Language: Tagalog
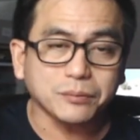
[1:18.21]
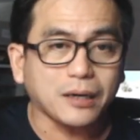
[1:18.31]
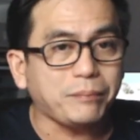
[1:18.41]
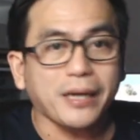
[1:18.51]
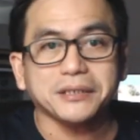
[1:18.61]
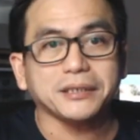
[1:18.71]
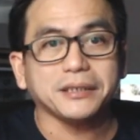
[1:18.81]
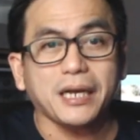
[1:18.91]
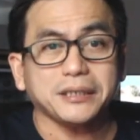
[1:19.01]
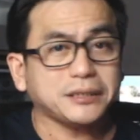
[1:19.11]
yung mga pains and
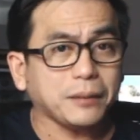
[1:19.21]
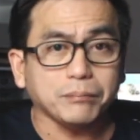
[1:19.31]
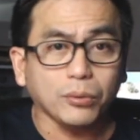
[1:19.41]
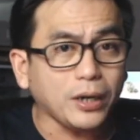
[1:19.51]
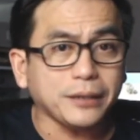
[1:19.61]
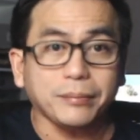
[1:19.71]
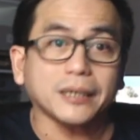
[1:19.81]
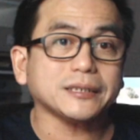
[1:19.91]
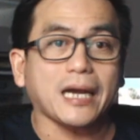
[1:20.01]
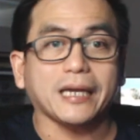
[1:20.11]
gains, isang bull and bear
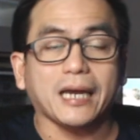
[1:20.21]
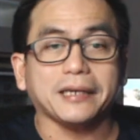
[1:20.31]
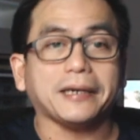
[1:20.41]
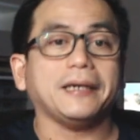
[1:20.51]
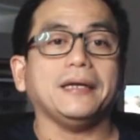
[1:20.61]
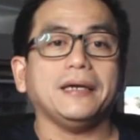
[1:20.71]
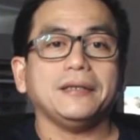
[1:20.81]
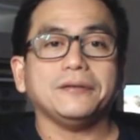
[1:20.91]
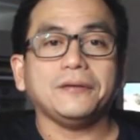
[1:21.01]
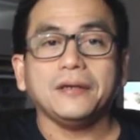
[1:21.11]
cycle na.
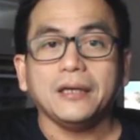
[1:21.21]
No?